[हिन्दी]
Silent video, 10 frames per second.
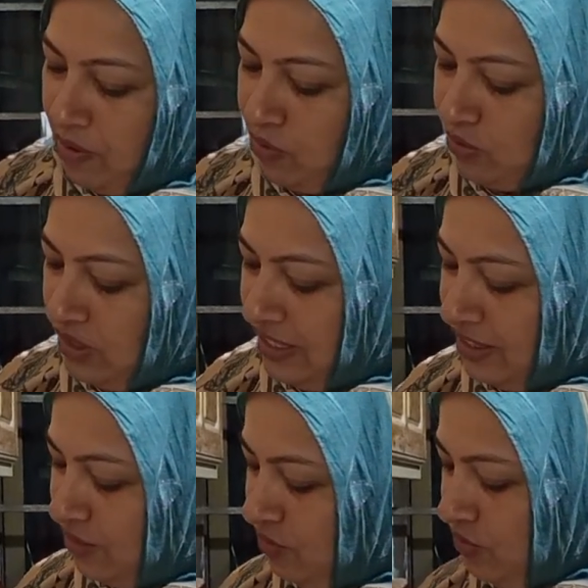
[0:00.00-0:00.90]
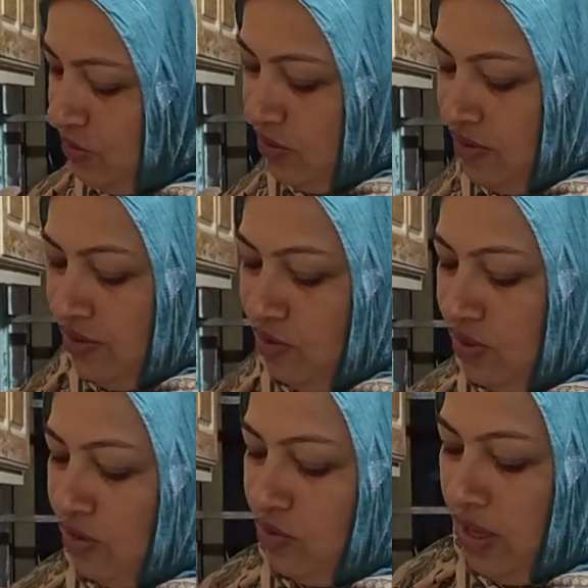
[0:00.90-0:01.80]
में मैं गूंद लेती हूँ
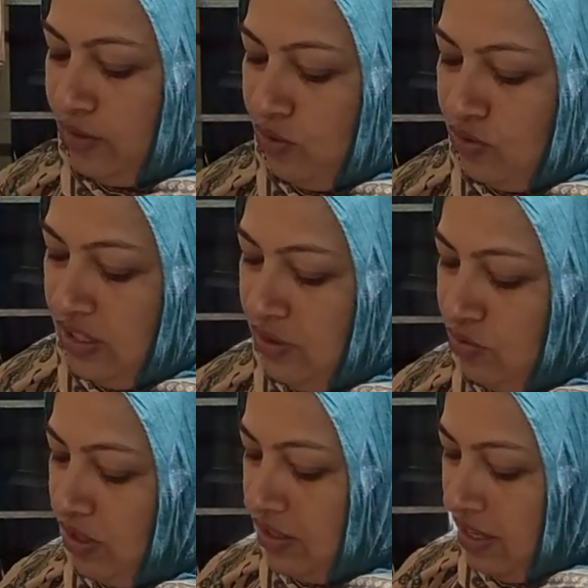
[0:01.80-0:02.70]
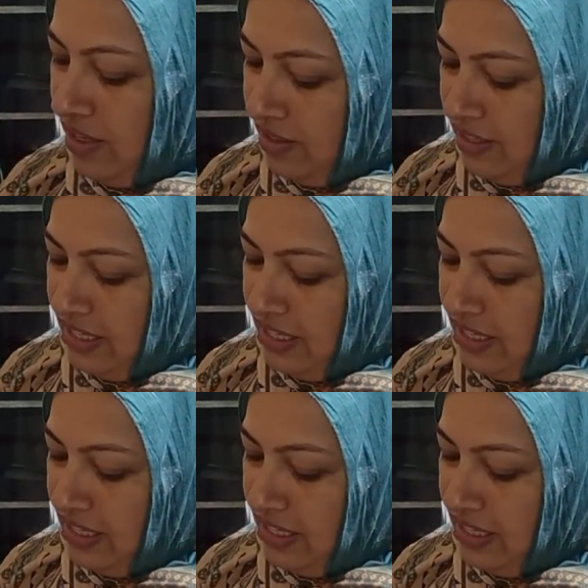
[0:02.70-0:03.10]
तो ये तो हाथों से ही नहीं उतरता